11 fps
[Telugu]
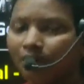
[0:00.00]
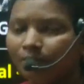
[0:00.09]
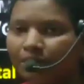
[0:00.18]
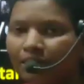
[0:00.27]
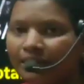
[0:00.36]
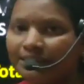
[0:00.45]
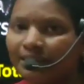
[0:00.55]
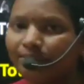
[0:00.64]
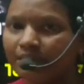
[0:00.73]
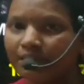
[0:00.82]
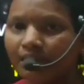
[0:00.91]
మామూలుగా
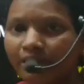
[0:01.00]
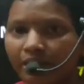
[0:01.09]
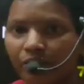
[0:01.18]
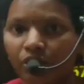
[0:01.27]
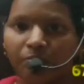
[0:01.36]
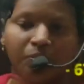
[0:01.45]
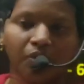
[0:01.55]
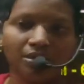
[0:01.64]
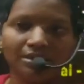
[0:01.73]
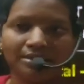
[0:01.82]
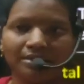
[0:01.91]
ఎగ్జామ్ డేట్ అండ్ రిక్రూటింగ్
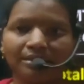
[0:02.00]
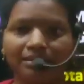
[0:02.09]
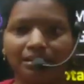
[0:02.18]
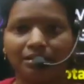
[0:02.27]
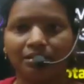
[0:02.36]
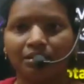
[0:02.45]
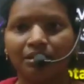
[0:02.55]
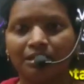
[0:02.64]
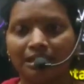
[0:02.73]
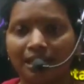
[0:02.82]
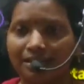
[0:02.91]
ప్రాసెసింగ్
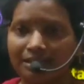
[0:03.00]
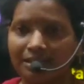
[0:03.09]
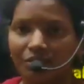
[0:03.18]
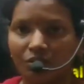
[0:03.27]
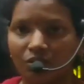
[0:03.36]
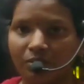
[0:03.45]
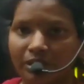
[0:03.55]
ఛార్జ్ అని రెండు